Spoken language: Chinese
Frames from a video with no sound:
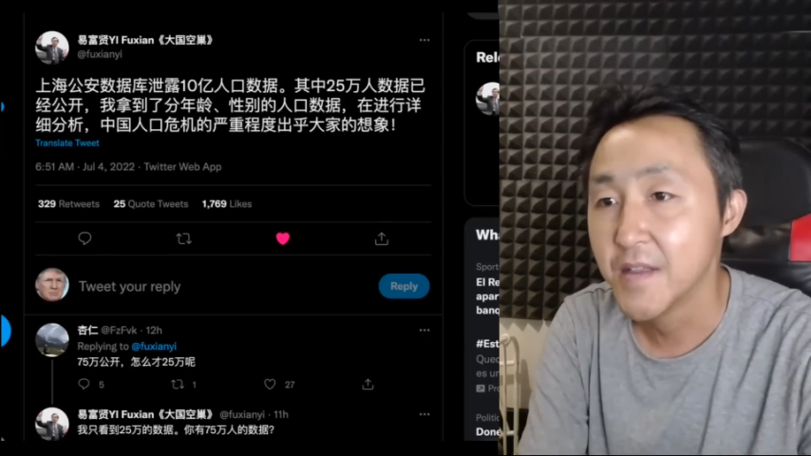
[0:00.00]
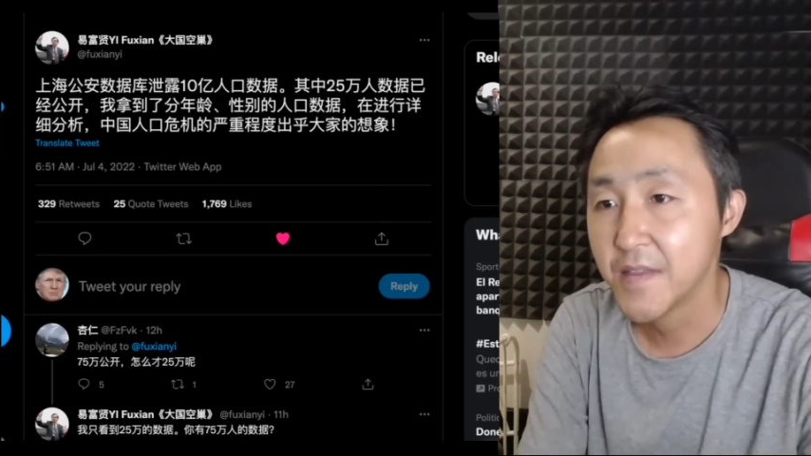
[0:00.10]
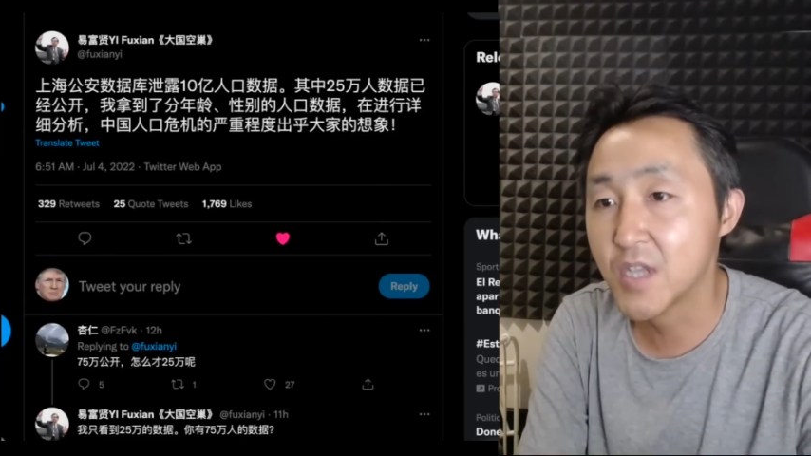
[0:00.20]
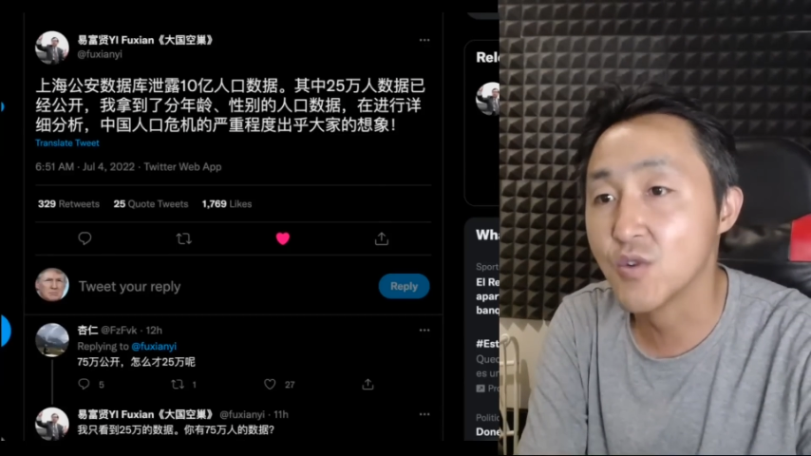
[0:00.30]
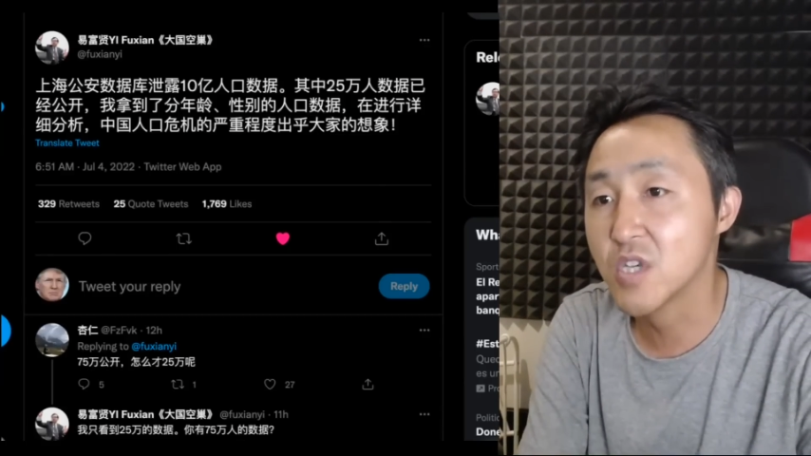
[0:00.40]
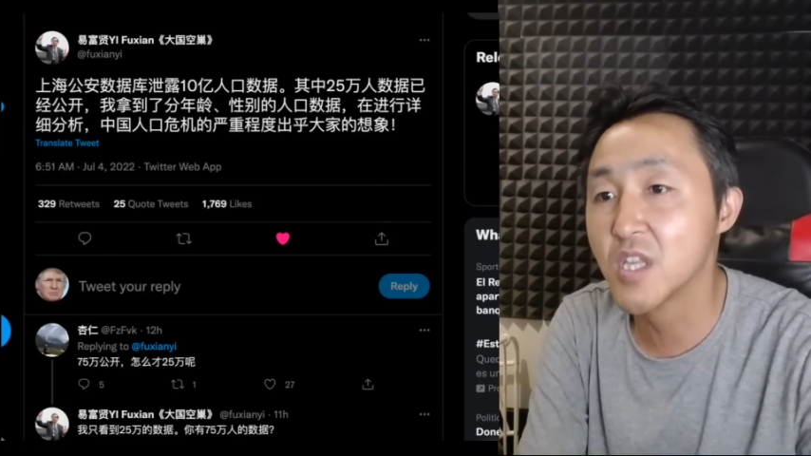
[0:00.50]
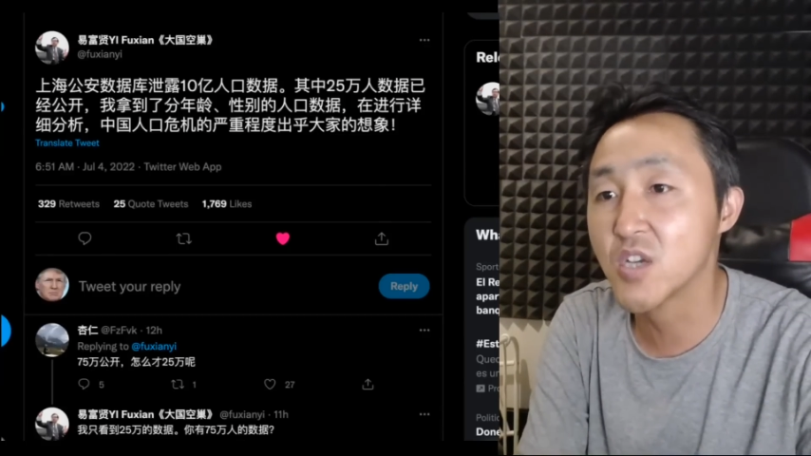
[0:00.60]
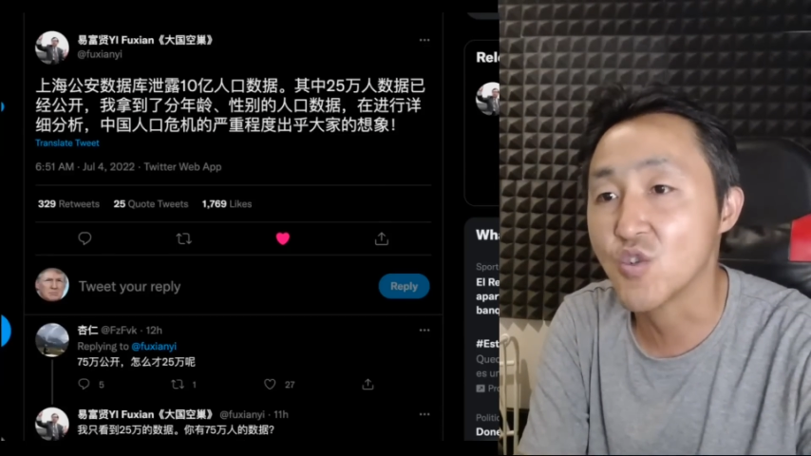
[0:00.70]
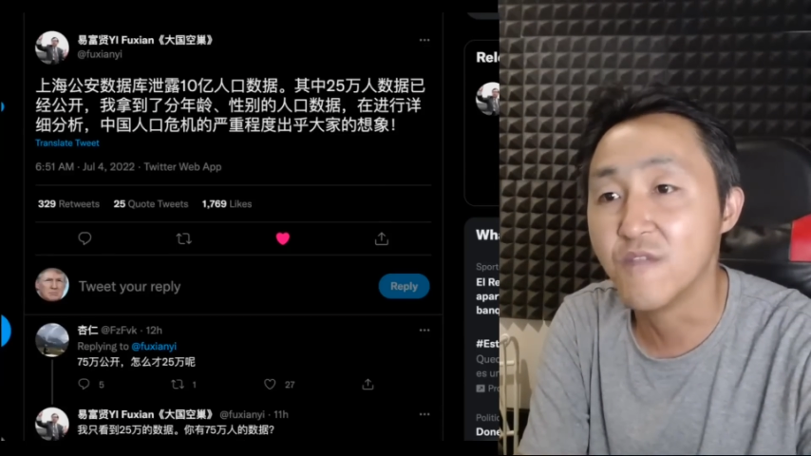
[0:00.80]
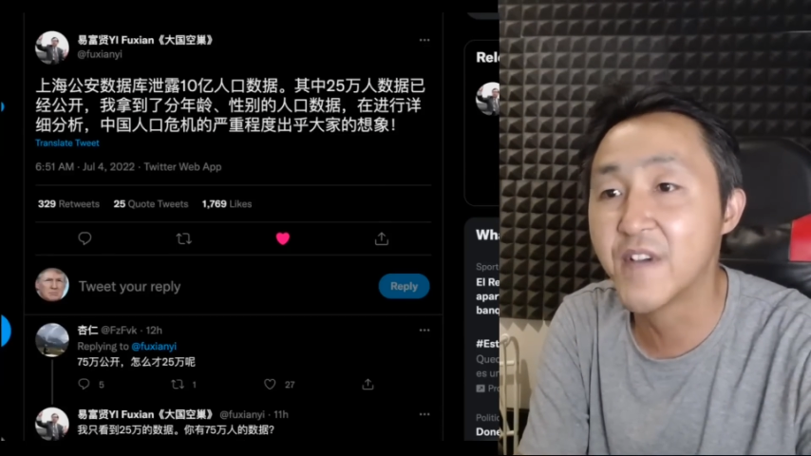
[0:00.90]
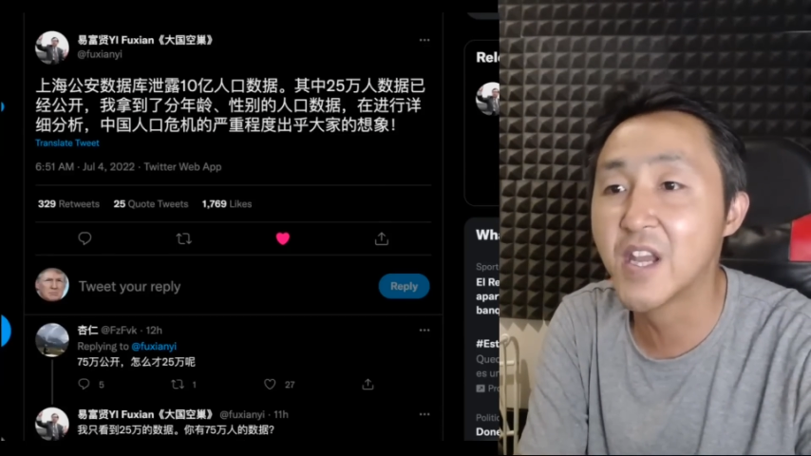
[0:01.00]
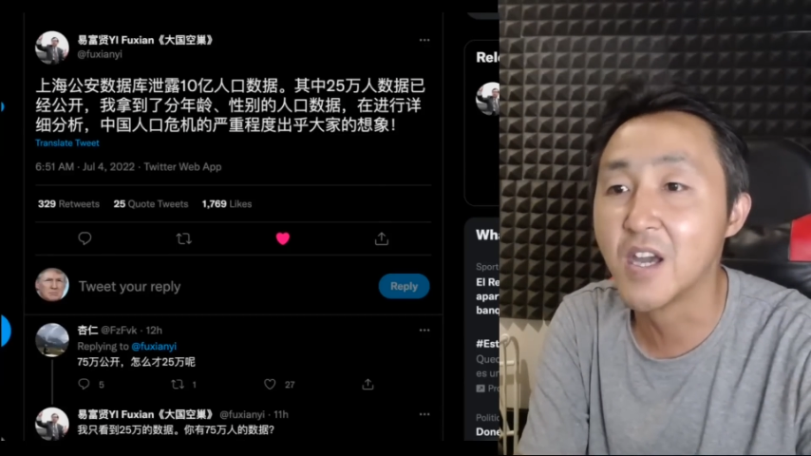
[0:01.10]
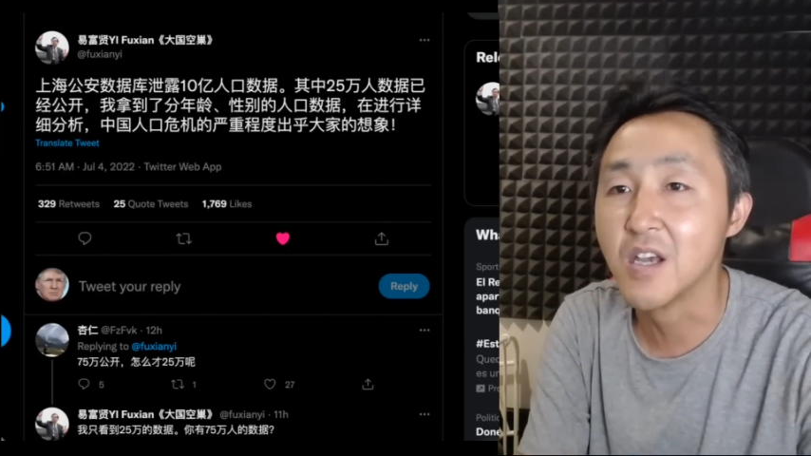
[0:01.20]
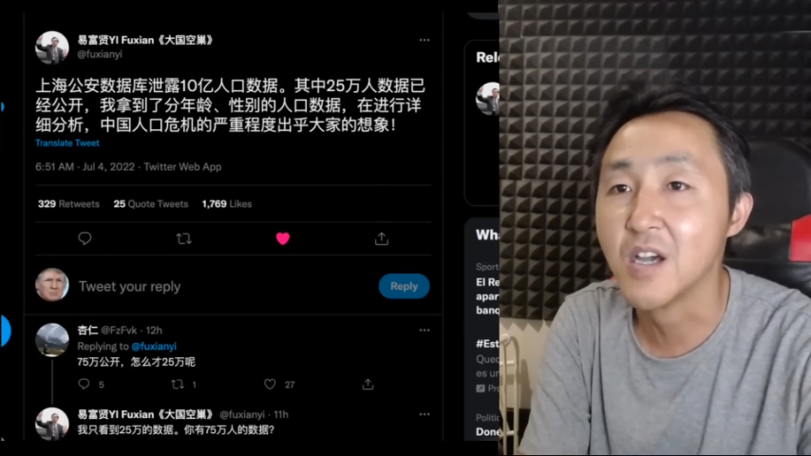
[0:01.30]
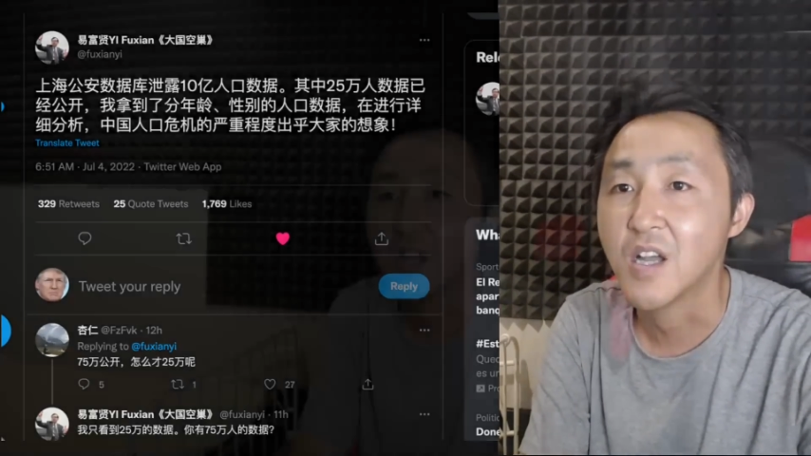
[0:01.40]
那就相当有分量了。